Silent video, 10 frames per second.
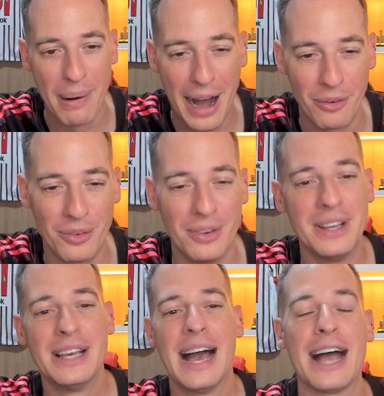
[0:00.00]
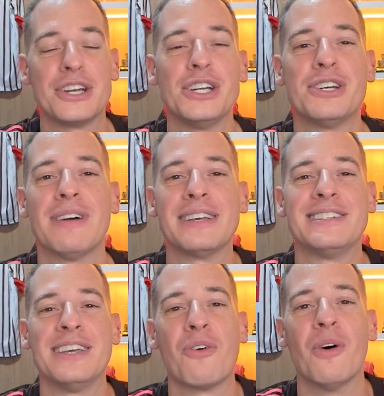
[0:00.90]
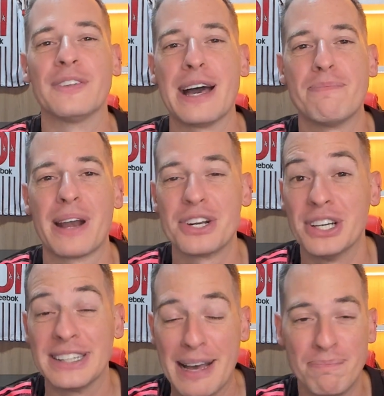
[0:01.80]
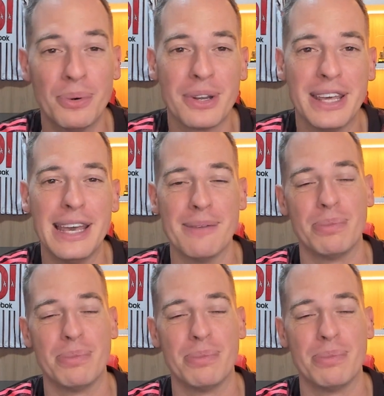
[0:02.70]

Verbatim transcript: Paulo, a gente vai se encontrar para jantar. Por quê?